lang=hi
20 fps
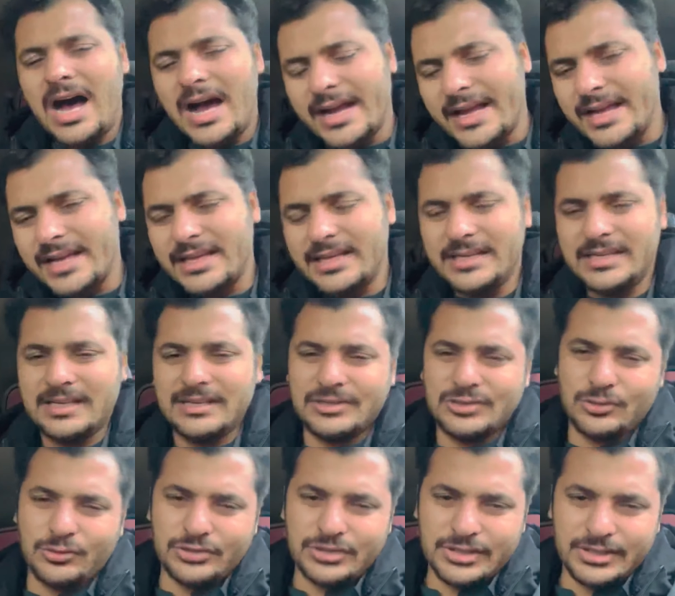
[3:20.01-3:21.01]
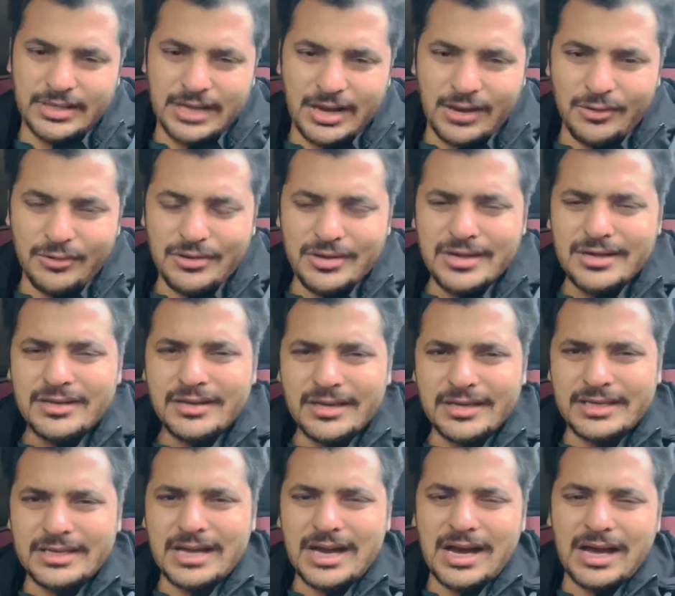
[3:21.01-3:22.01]
आगे के लिए सोच लिया हो
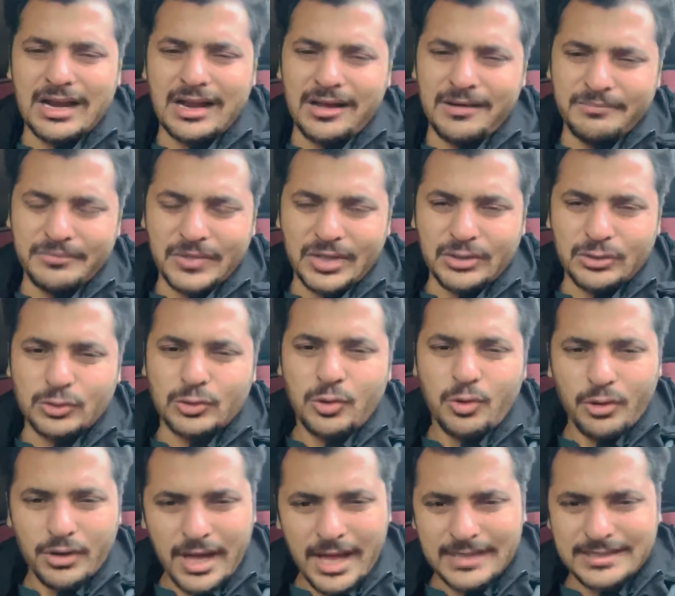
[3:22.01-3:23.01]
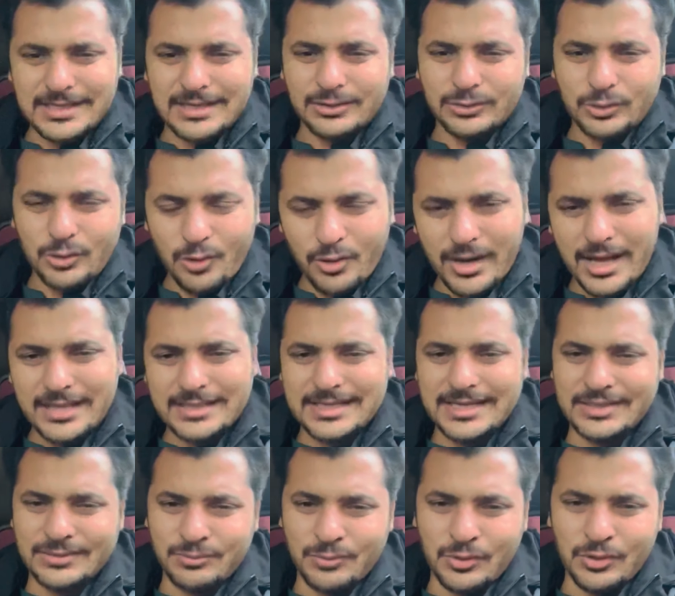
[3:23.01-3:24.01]
कि यार हमने थोड़ा सा थोड़ा
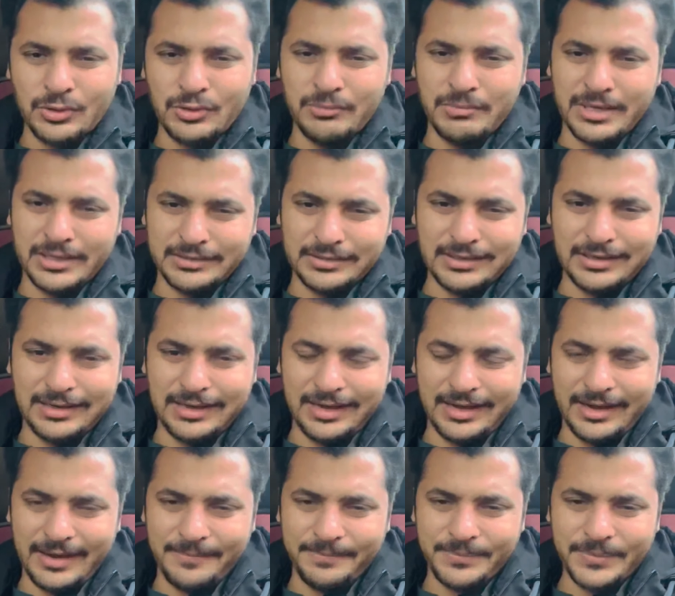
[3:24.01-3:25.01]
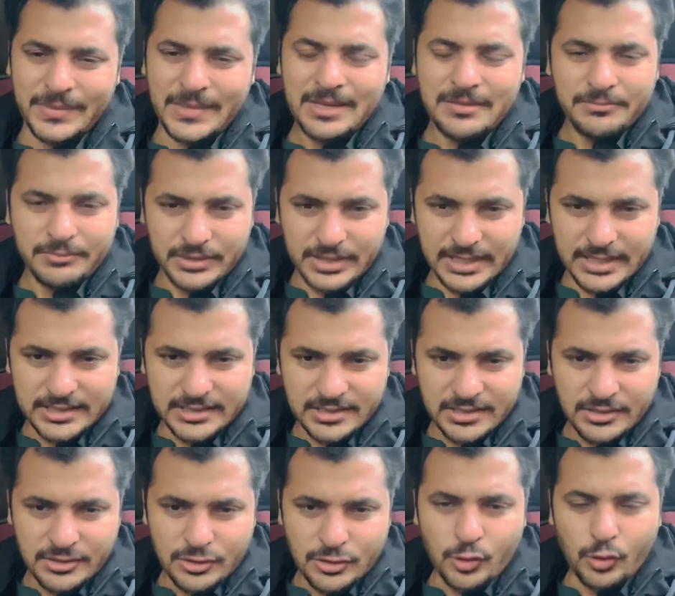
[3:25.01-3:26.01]
सा इस मुल्क को बेहतर करना है
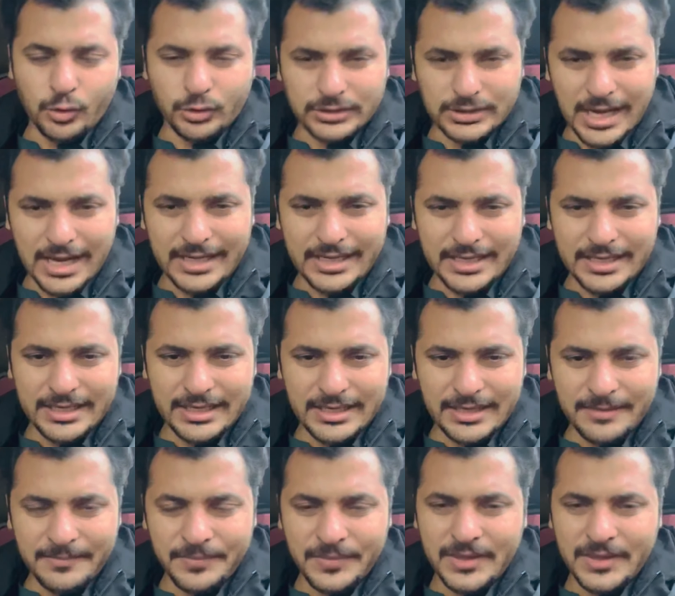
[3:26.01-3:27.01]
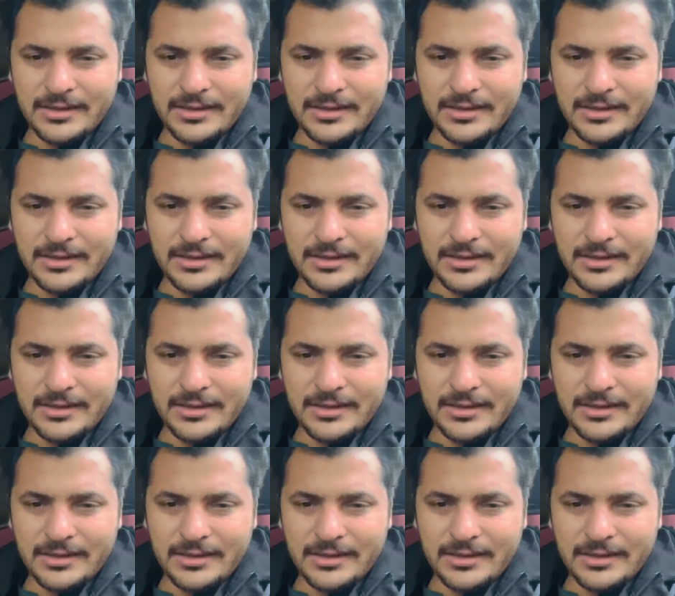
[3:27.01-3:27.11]
प्लीज़ खुदा के लिए